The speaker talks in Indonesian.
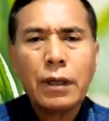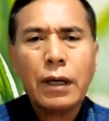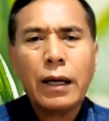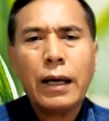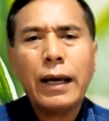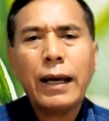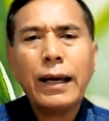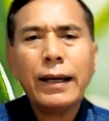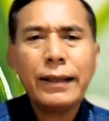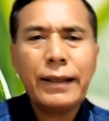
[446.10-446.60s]

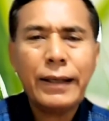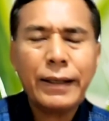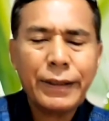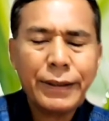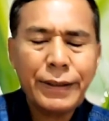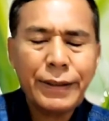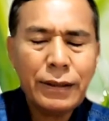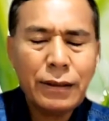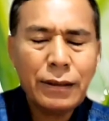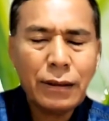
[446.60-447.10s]
Agar
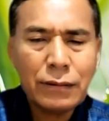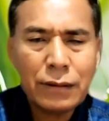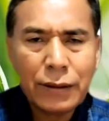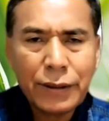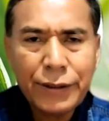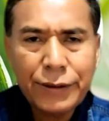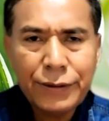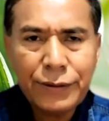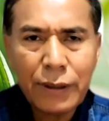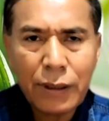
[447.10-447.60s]
kita
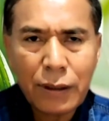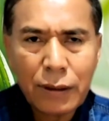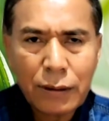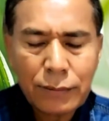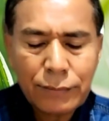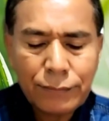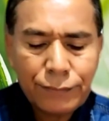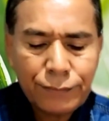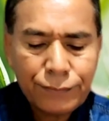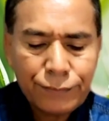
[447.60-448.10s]
terhindar
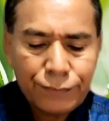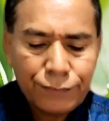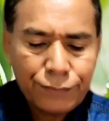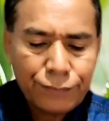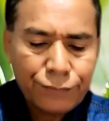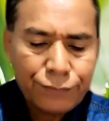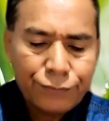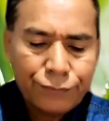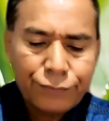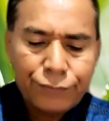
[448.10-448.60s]

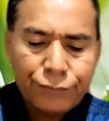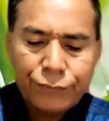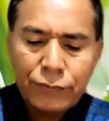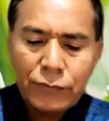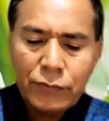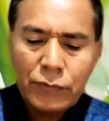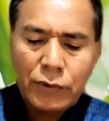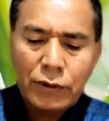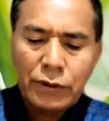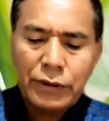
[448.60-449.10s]

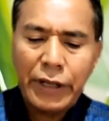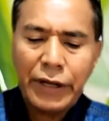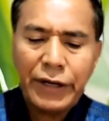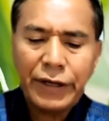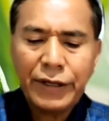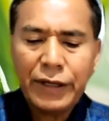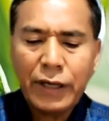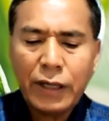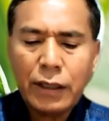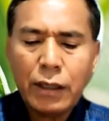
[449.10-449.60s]

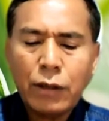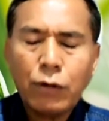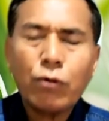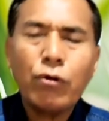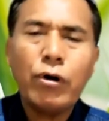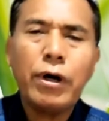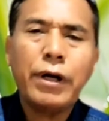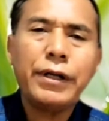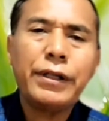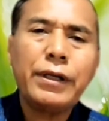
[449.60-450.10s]
dari keadaan
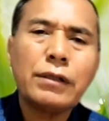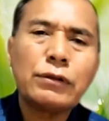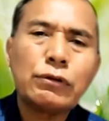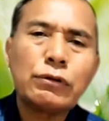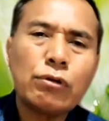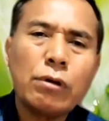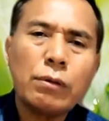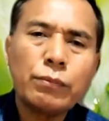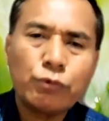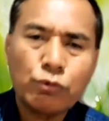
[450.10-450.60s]
rohani yang
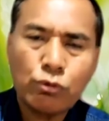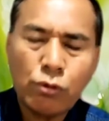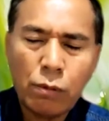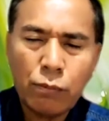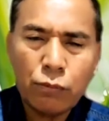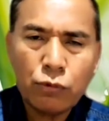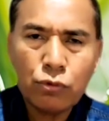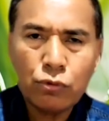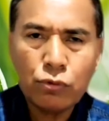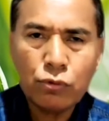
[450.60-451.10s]

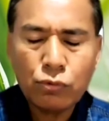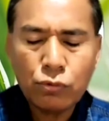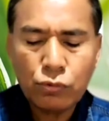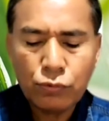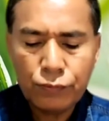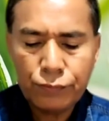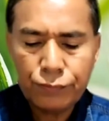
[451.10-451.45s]
suam-suam kuku.